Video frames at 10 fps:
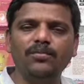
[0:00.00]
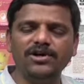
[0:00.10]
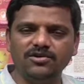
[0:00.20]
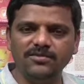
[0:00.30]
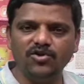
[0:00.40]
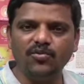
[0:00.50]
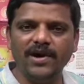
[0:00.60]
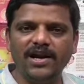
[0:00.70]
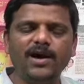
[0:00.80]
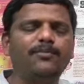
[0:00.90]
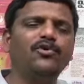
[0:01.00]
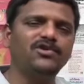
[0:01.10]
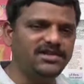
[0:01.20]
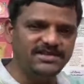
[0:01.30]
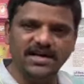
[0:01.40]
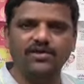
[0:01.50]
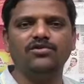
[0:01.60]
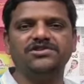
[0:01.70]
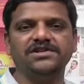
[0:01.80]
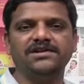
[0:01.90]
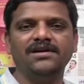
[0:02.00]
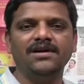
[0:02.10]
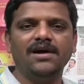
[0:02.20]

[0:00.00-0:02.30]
తొంభై తొమ్మిది రూపాయలకే పూర్తి స్థాయి కోచింగ్